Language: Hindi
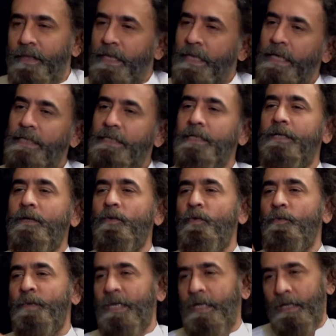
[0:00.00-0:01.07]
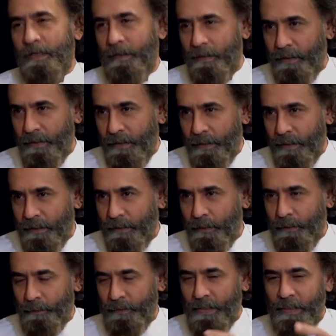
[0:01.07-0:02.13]
थिएटर को भी
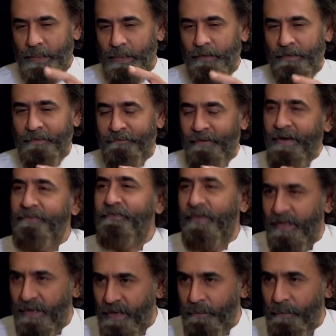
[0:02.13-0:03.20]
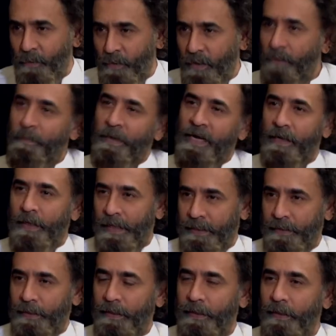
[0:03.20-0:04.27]
यानी रिवाइव करने में उनका बड़ा
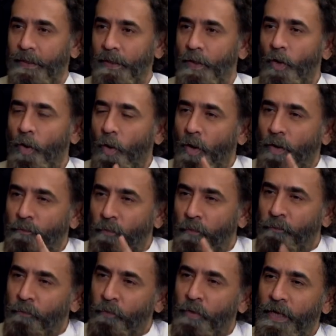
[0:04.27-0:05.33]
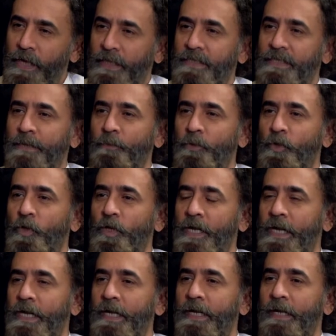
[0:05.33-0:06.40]
हाथ है और वो वो है कि जब
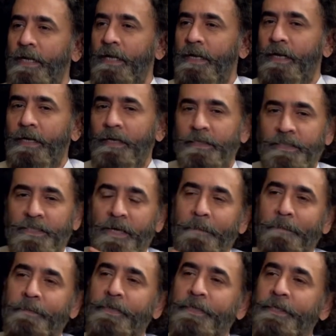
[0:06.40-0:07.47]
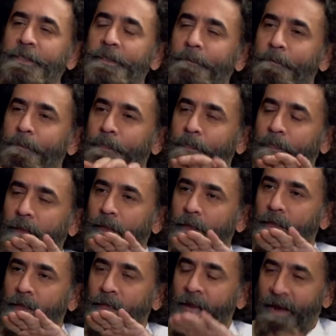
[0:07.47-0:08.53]
उन्होंने जब
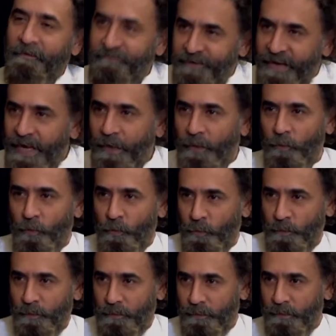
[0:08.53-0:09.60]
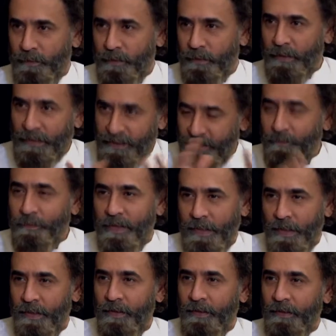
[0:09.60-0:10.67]
नेफडेक को ख़त्म
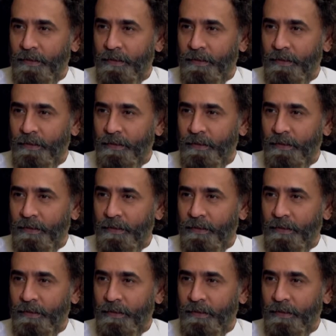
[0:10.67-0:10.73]
किया